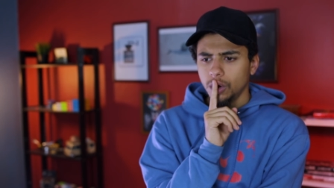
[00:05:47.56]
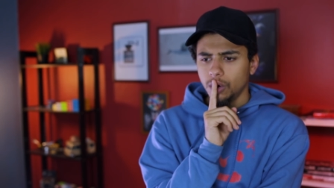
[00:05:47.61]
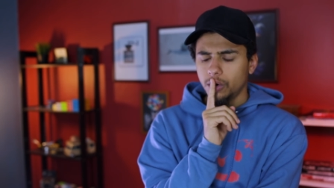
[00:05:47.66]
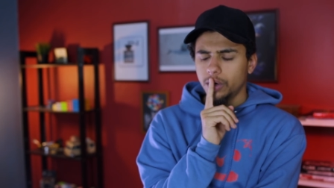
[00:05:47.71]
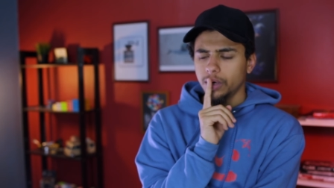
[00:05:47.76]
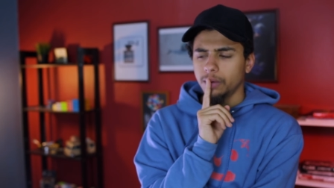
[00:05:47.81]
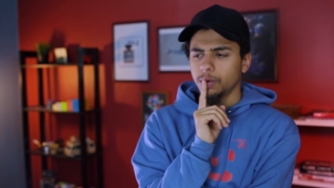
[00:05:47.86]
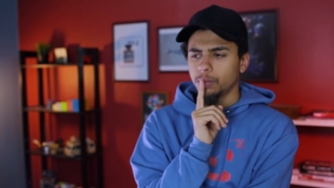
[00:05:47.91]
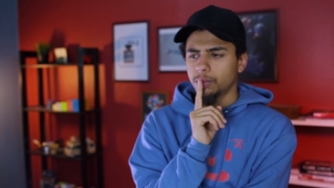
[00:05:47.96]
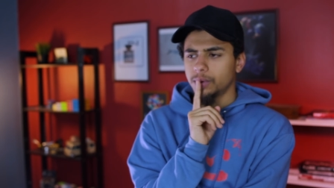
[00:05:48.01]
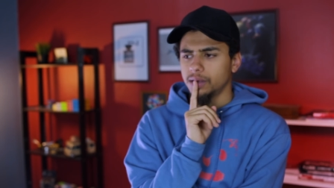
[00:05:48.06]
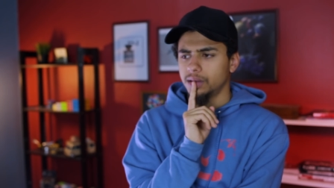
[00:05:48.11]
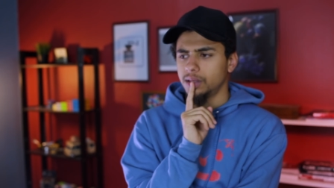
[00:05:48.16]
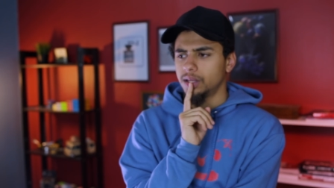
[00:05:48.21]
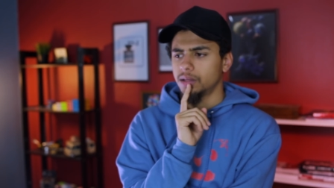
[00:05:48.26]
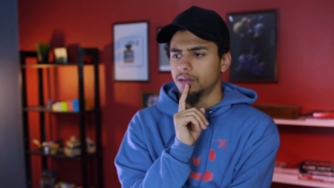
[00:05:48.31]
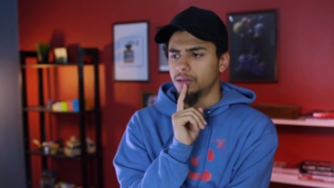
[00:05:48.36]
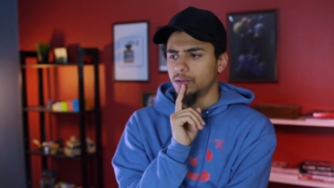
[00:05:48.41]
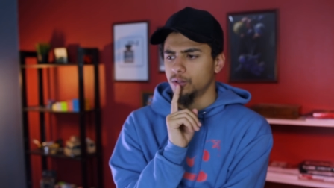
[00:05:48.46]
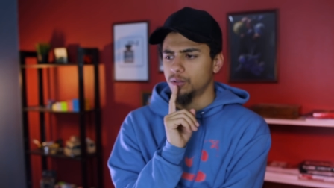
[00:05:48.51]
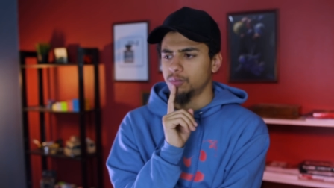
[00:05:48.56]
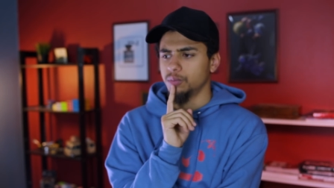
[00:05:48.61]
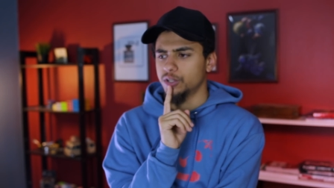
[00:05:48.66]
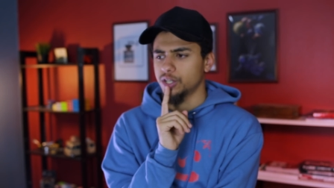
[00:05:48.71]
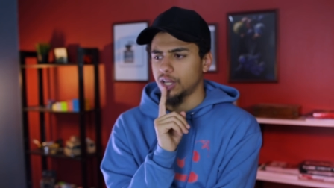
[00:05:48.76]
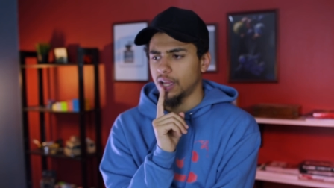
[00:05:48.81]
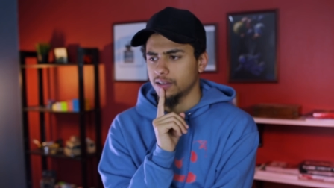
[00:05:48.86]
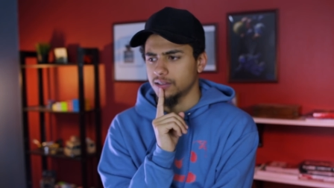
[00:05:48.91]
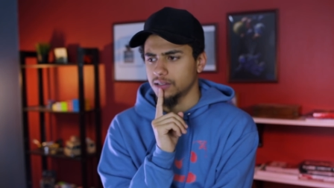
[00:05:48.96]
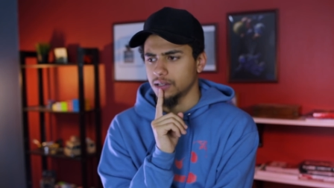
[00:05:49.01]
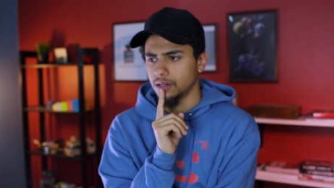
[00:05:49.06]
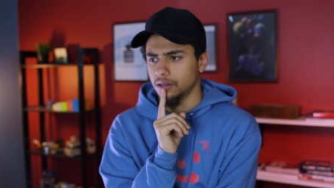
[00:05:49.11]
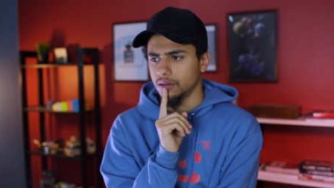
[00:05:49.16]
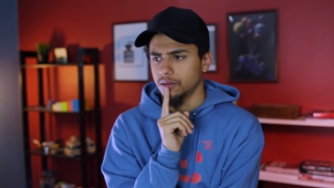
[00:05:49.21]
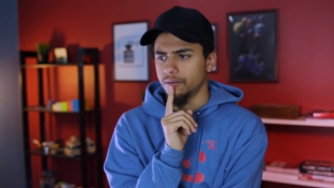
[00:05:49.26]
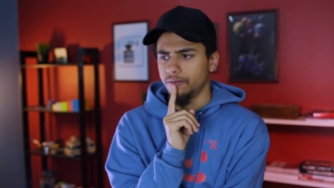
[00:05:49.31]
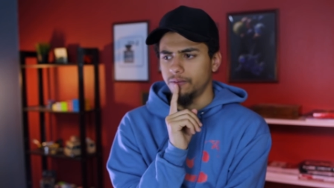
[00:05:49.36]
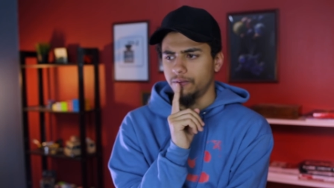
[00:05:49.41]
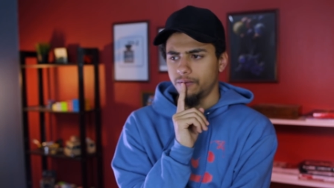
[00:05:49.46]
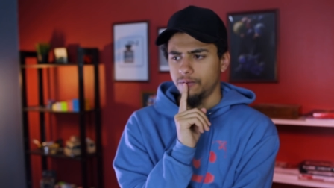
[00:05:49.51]
أوكي ممكن ديث نوت مش
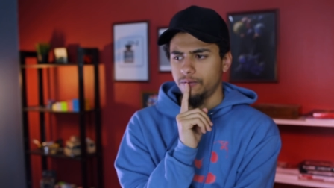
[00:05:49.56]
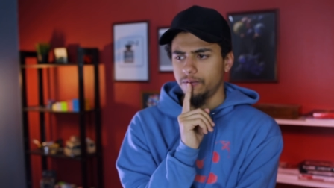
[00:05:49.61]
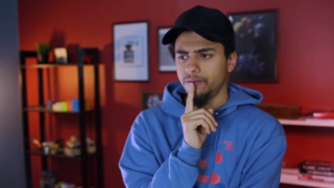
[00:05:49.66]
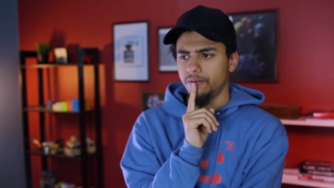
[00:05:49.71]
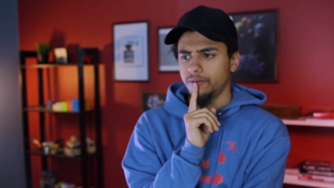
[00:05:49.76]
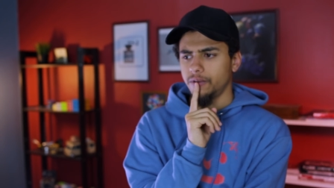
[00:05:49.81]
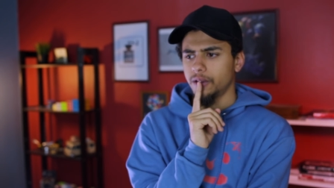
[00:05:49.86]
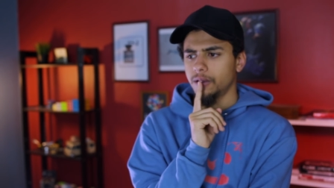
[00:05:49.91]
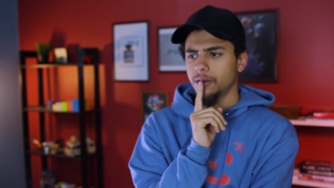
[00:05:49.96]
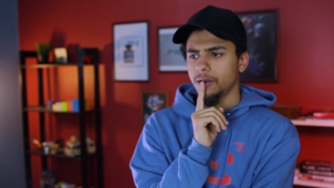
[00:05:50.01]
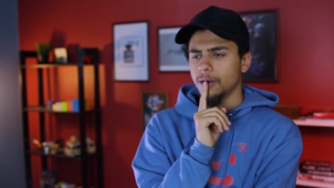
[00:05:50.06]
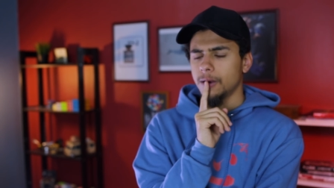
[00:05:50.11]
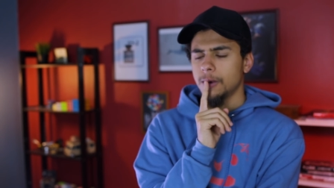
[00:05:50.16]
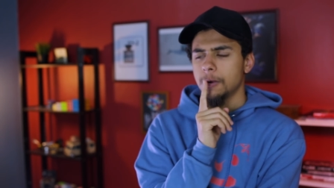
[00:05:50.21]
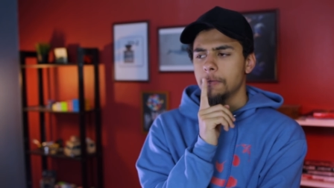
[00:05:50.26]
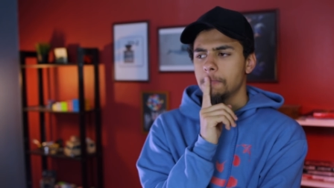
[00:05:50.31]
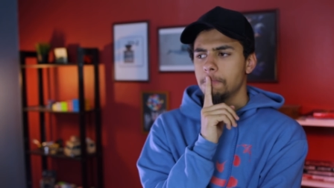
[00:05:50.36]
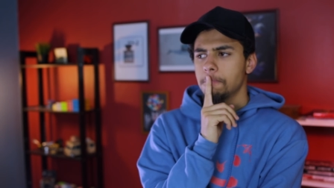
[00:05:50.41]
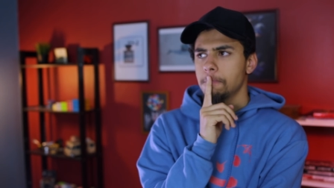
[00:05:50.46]
أحسن فكرة